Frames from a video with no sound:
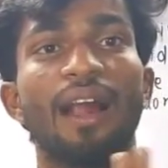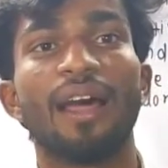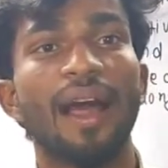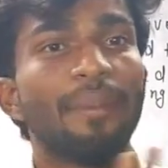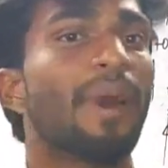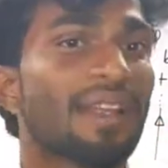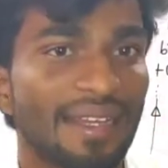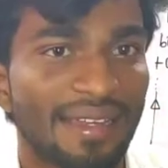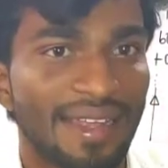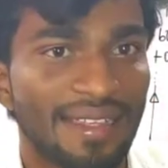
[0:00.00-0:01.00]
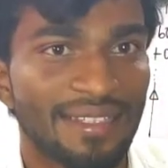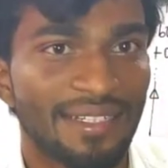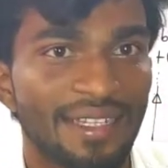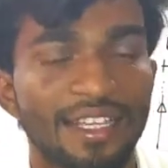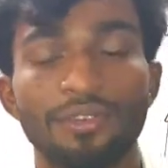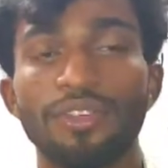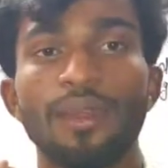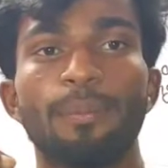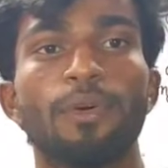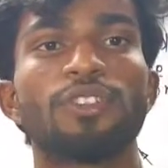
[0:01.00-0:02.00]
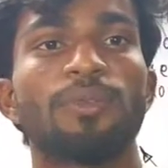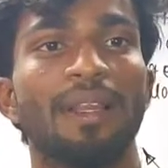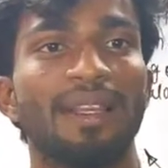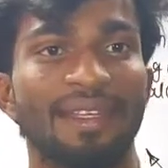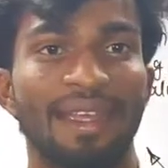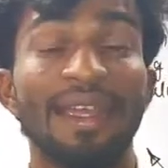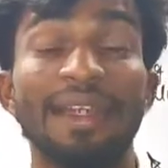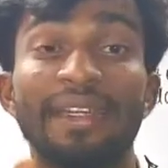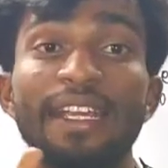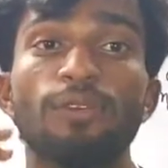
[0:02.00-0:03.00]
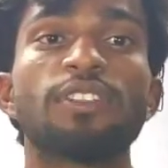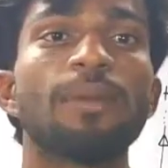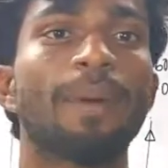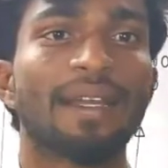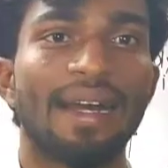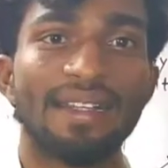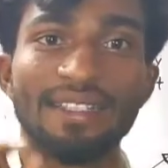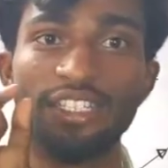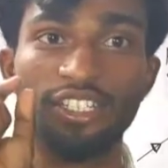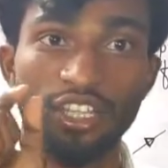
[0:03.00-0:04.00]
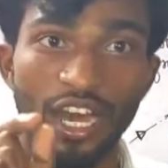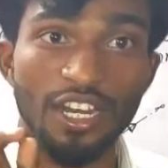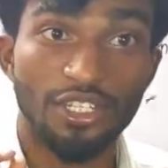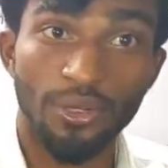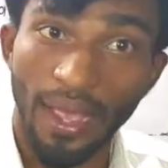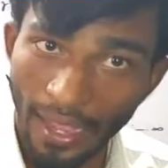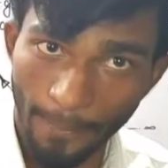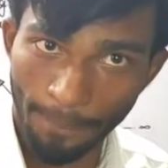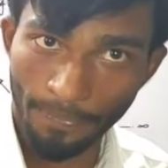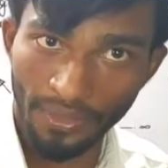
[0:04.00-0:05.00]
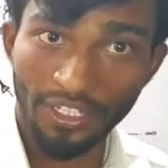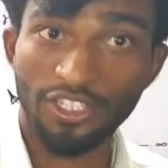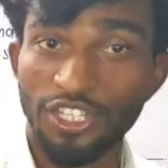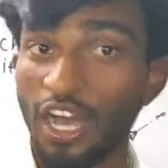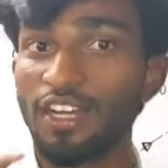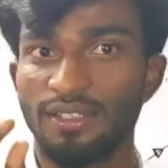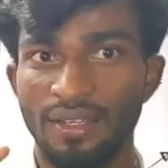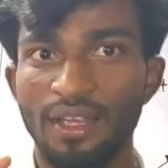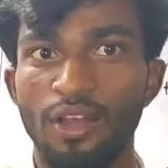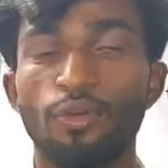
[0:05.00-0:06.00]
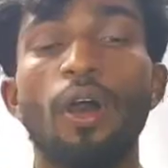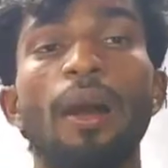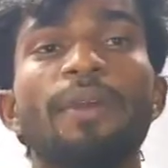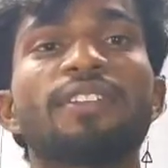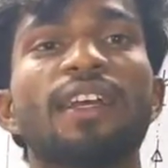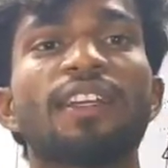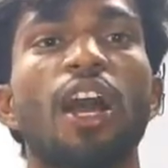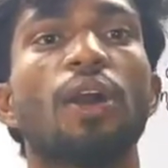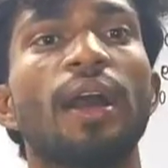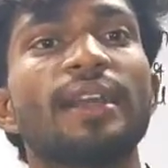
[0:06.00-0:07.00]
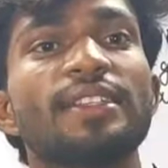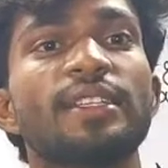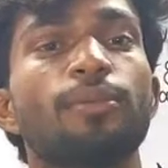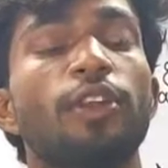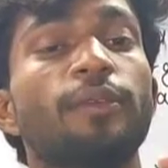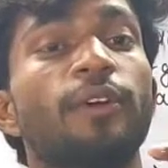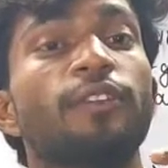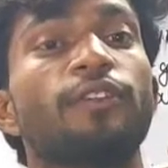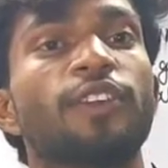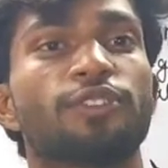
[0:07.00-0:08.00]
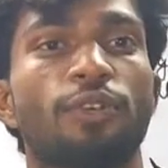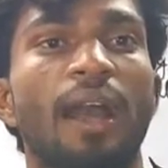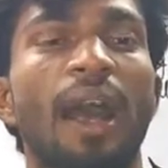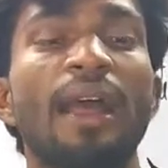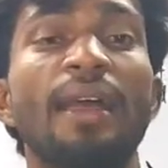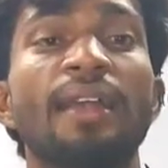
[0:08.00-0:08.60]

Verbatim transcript: और हाई मार्कर नहीं दे सकता क्योंकि इम्पॉसिबल नहीं है ठीक उसी प्रकार से चार्ज जो है चार्ज वो हमेशा क्या होगा किसी बॉडी पर फिक्स होगा